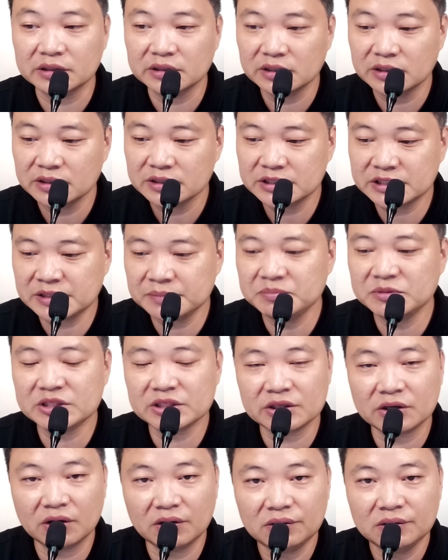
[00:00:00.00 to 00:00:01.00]

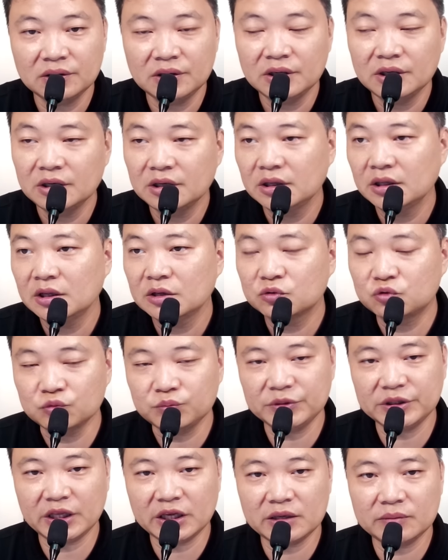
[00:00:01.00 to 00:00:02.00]
심지어
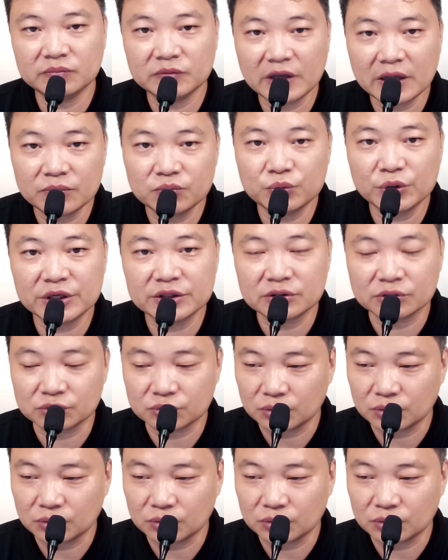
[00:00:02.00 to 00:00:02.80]
국민의힘 내부에서도